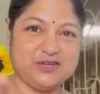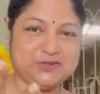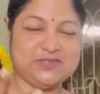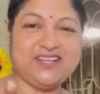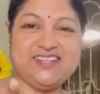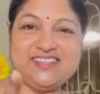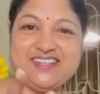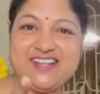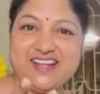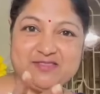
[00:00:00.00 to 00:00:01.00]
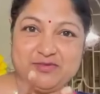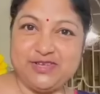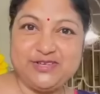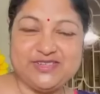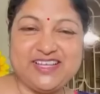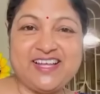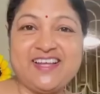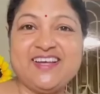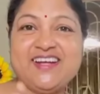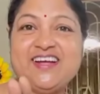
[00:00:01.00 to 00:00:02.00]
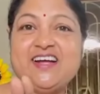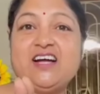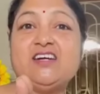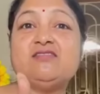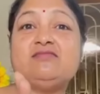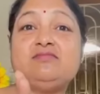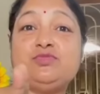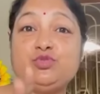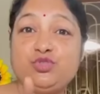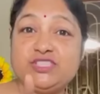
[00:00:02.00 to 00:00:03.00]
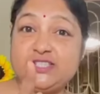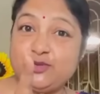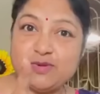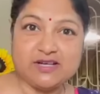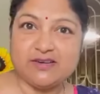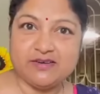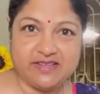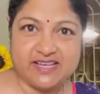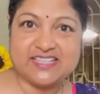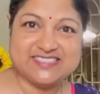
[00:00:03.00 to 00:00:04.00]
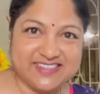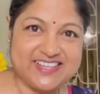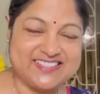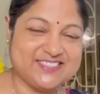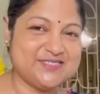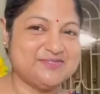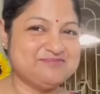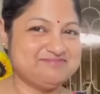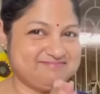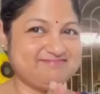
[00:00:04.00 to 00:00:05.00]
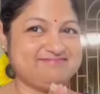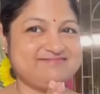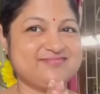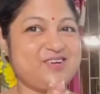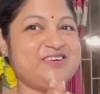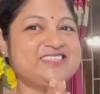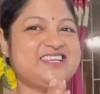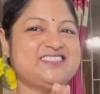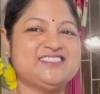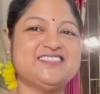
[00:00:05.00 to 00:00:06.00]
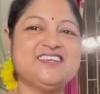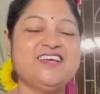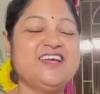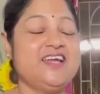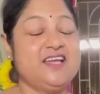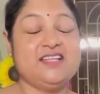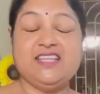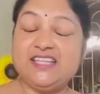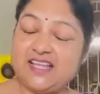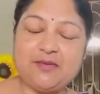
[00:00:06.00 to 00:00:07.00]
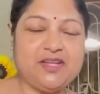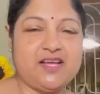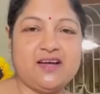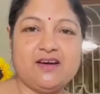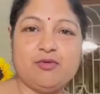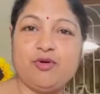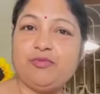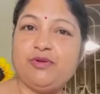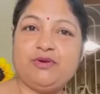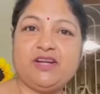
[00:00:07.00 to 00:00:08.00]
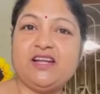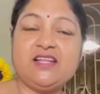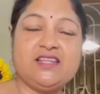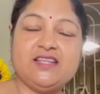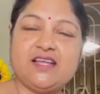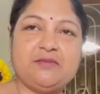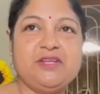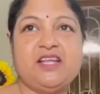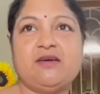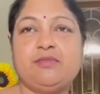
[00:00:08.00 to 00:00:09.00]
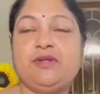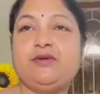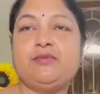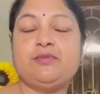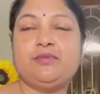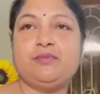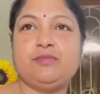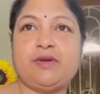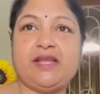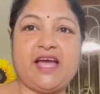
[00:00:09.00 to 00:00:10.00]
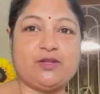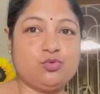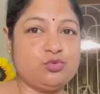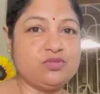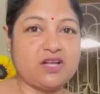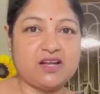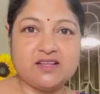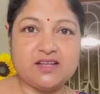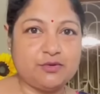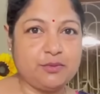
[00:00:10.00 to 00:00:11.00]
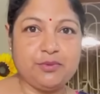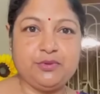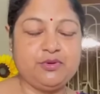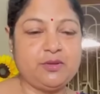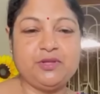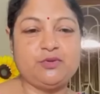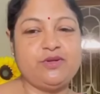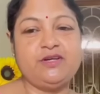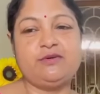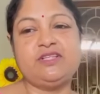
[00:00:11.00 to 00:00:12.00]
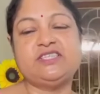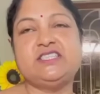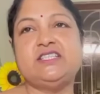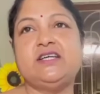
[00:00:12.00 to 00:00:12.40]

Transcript: গতকাল ভিডিওটা দুটো সিন দুবার করে হয়ে গেছে হয়ে গেছে তো আমার চাইছি দিতামই না ওই ভিডিওটা না দিতামই না ভিডিও মানে এত তাড়াতাড়ি করে ভিডিওটা আমি তৈরি করেছি